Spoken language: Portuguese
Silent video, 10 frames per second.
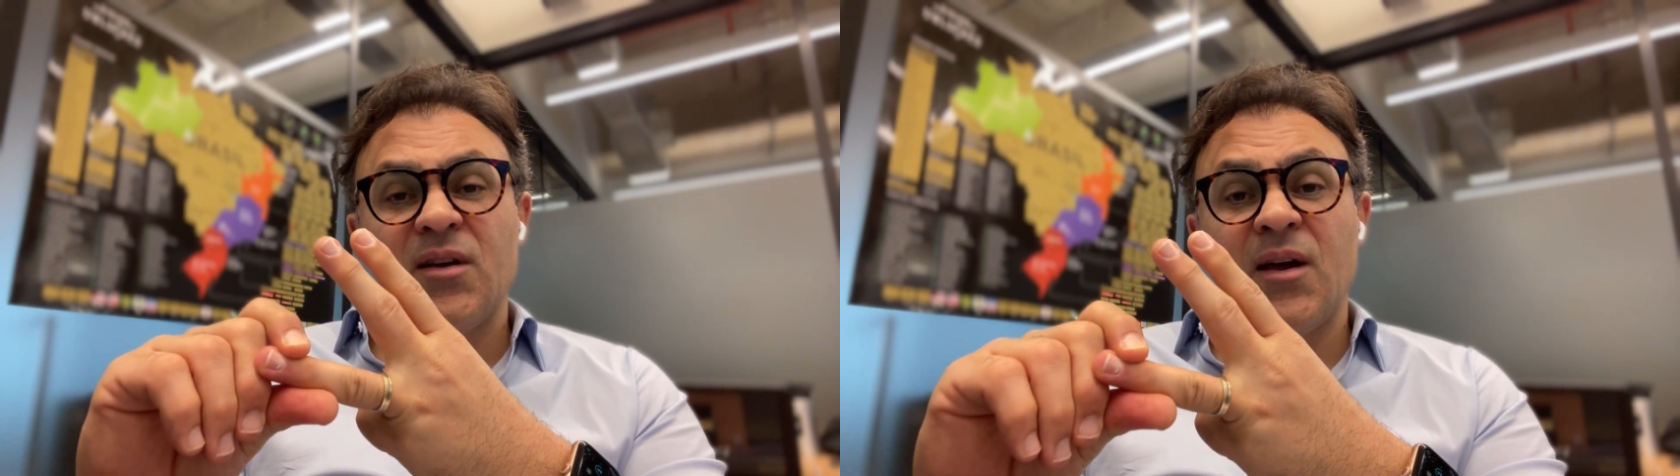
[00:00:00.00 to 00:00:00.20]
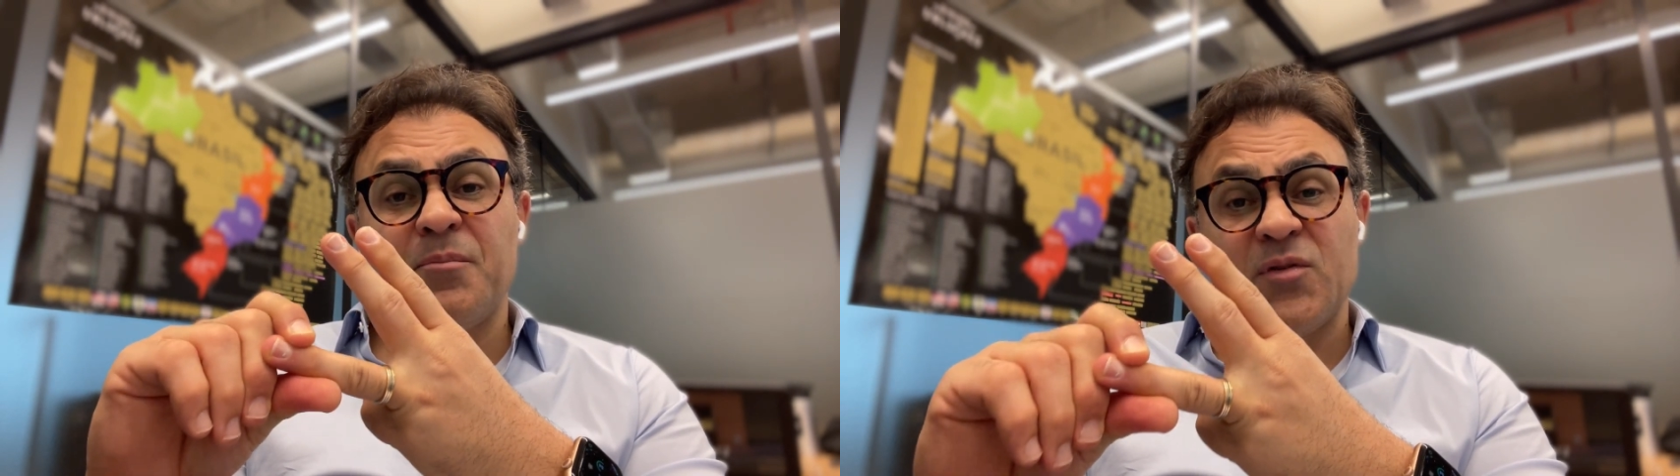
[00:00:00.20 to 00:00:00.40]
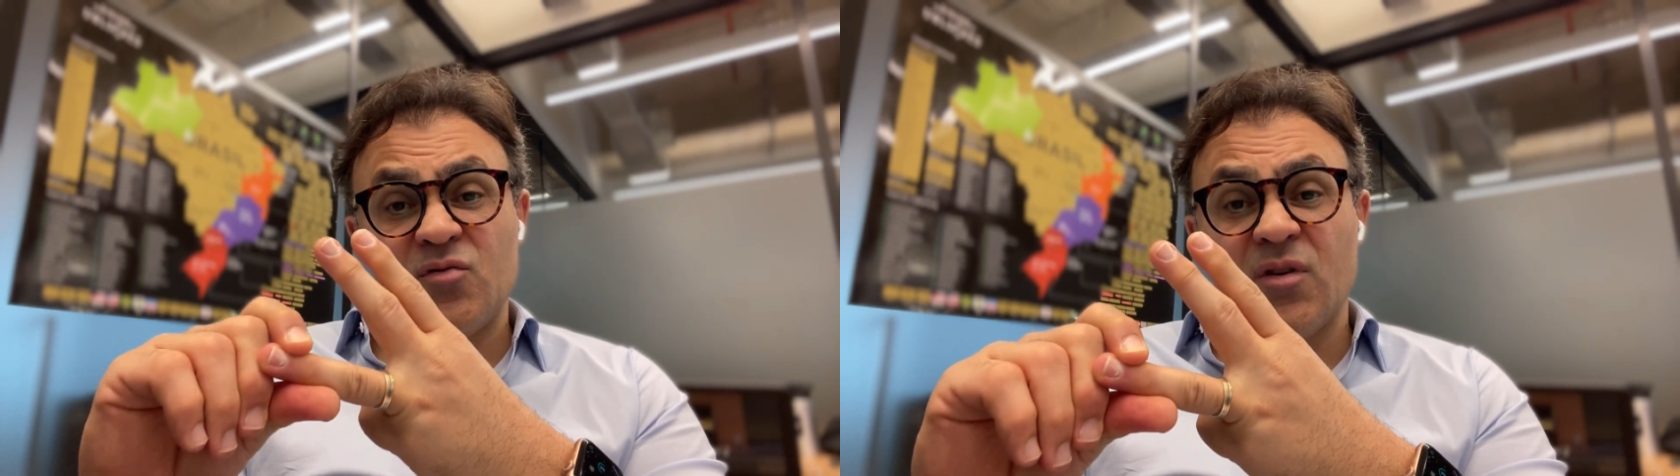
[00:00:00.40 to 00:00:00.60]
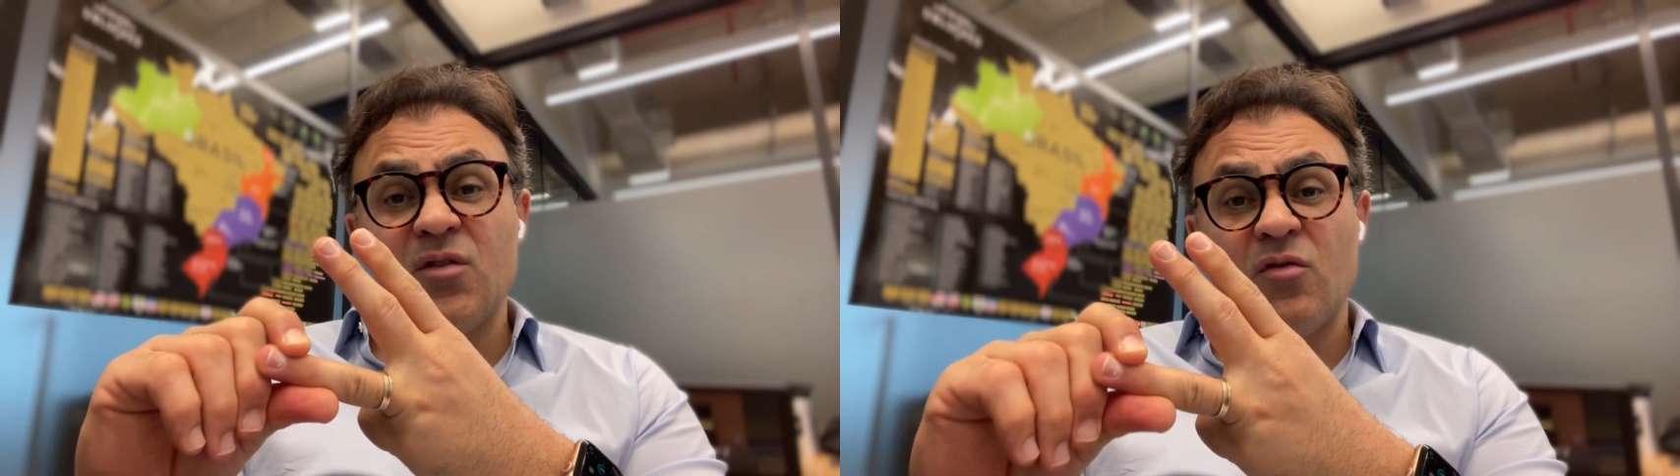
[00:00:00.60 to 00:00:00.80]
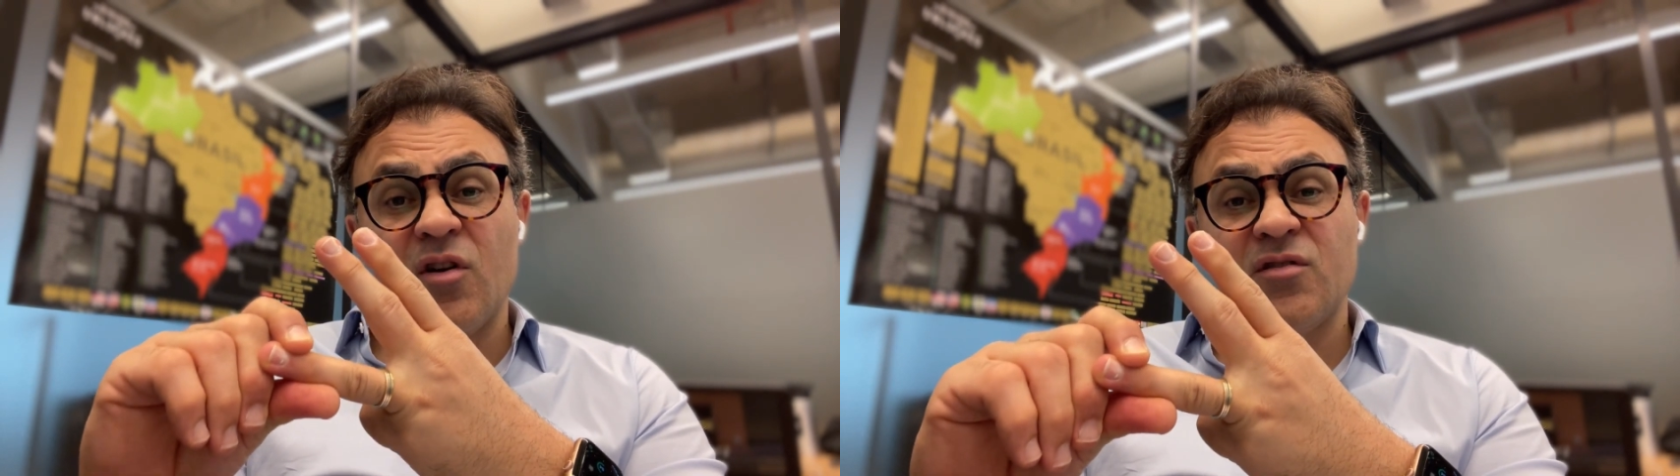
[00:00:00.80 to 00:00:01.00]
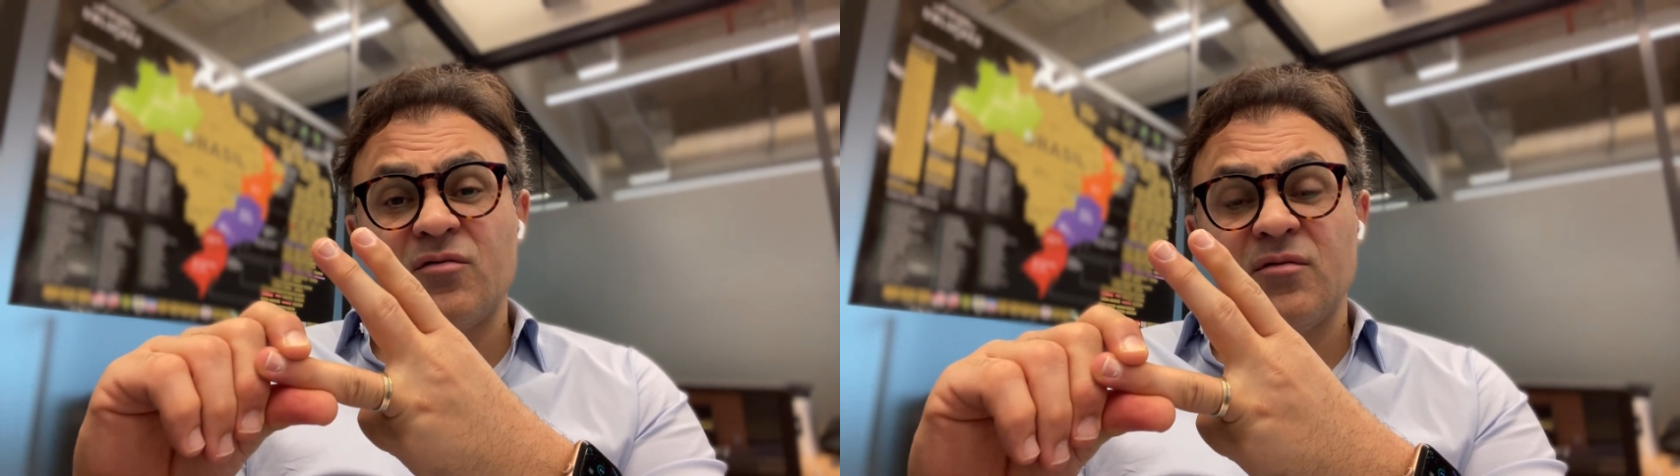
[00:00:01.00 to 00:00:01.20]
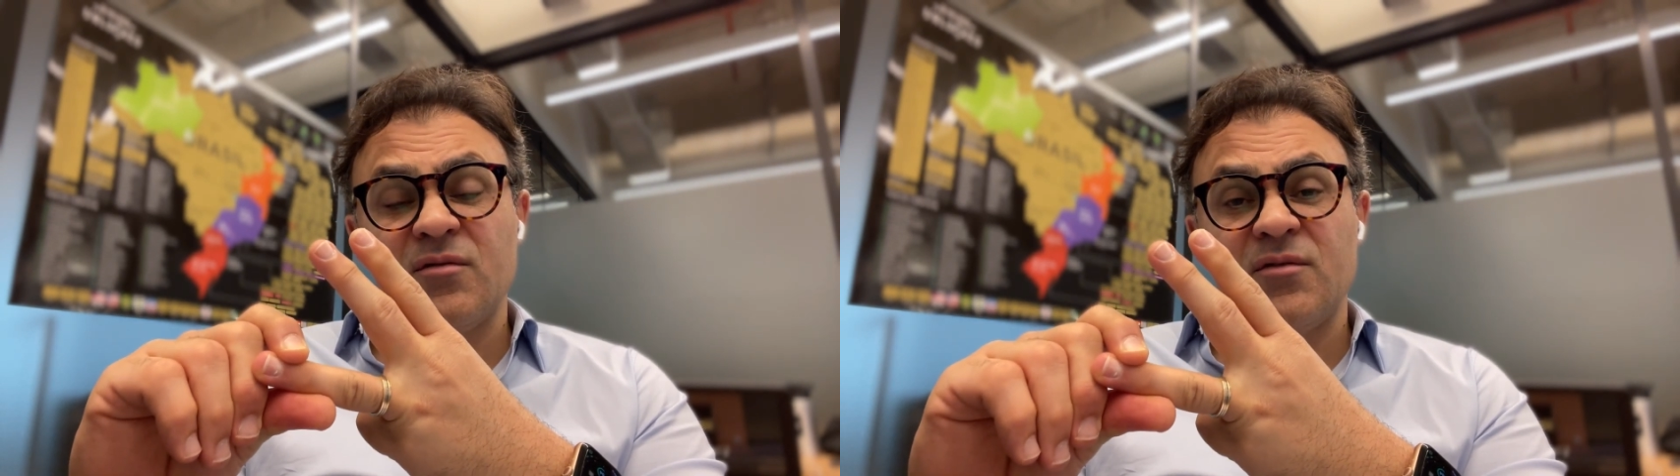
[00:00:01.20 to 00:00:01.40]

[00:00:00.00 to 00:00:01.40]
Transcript: é a pessoa que eu gosto,